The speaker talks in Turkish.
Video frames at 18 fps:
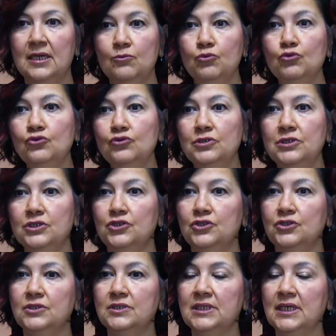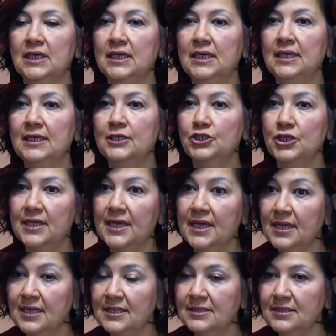Bunun dışında
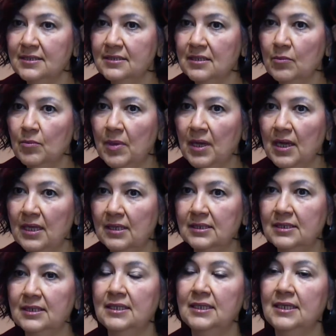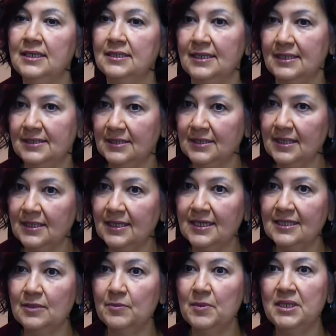şeker hastalığına bağlı retina
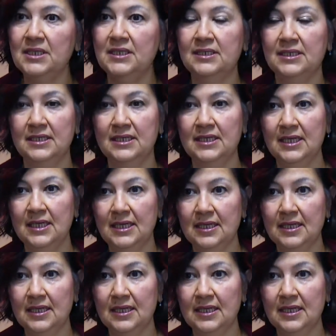kanamaları,